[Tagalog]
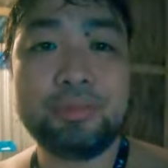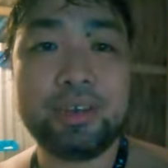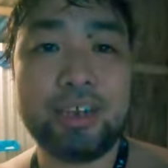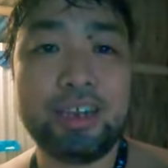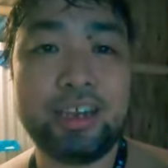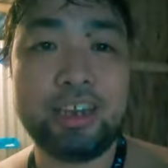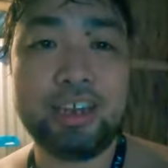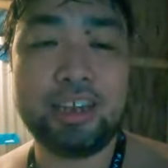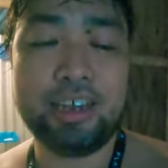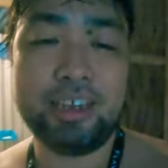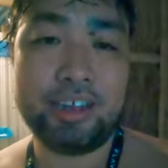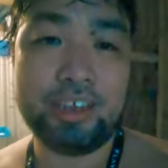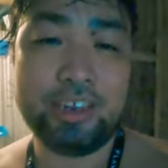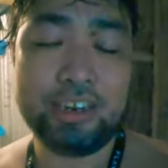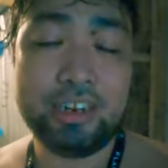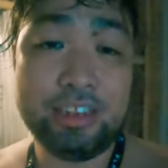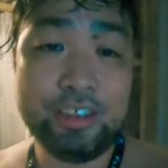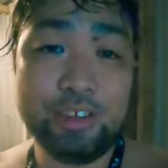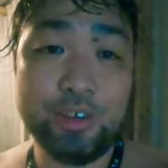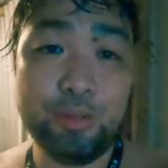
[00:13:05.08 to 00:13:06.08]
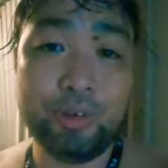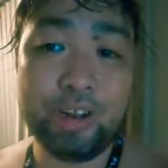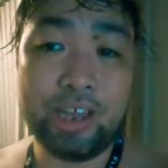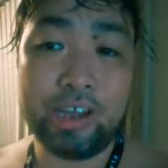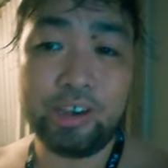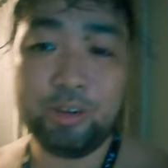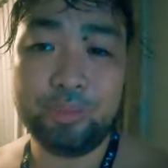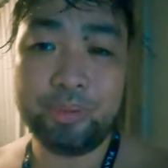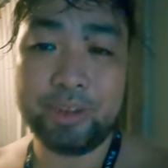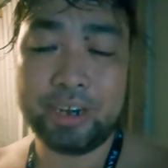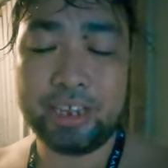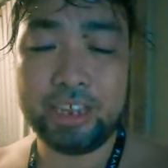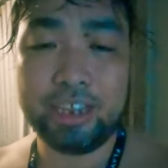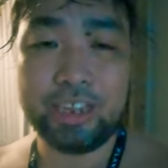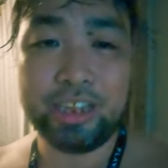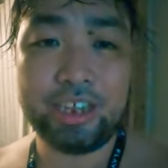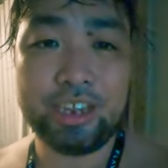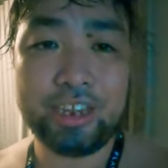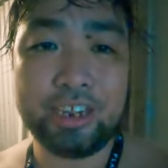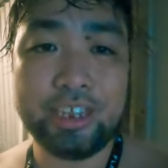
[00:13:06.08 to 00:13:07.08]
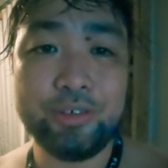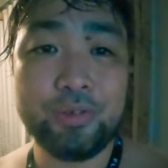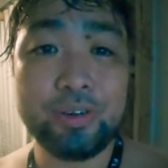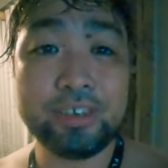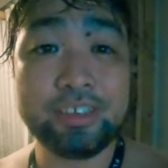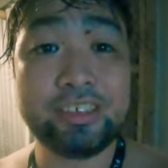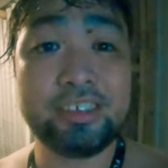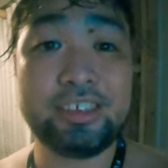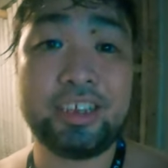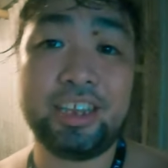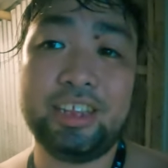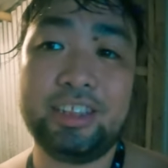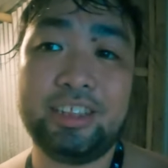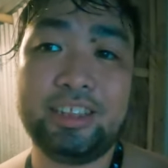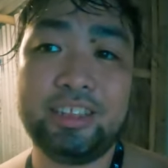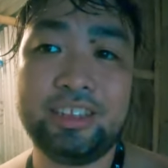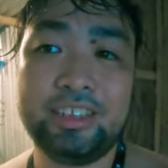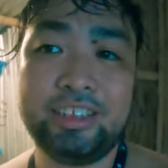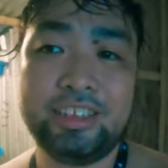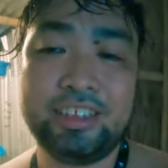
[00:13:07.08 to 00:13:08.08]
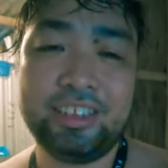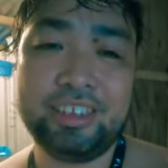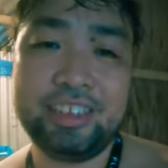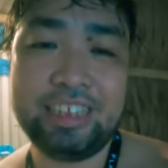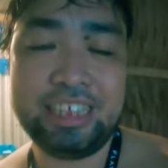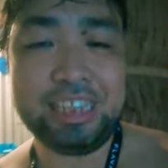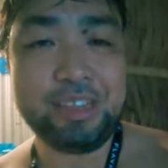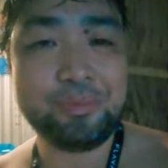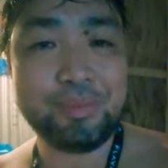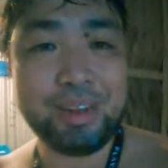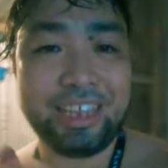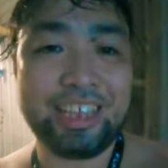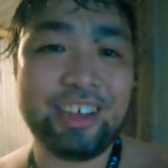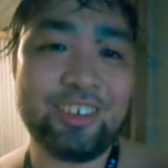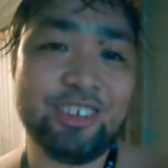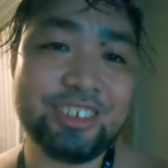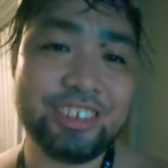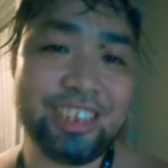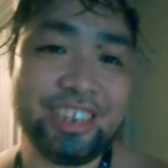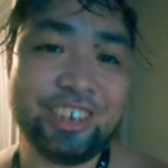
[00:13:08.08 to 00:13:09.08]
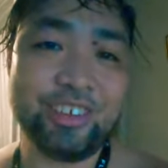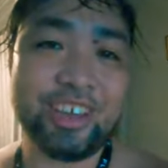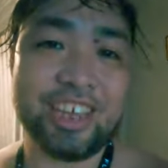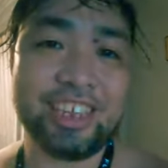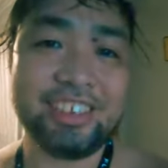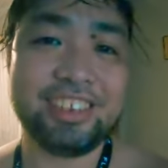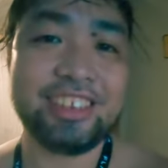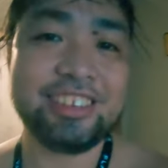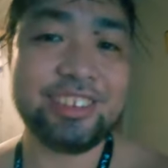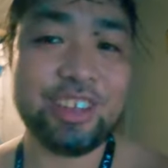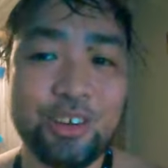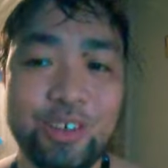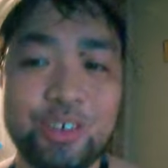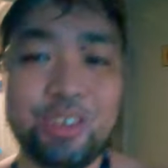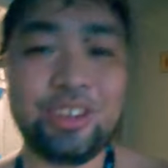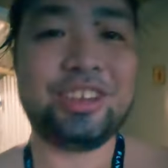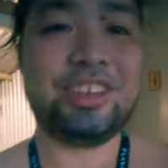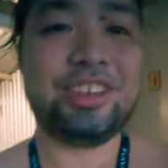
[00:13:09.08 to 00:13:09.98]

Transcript: maliligo muna ako para iwas sa sakit. And then balik ako sa inyo guys. Let's go!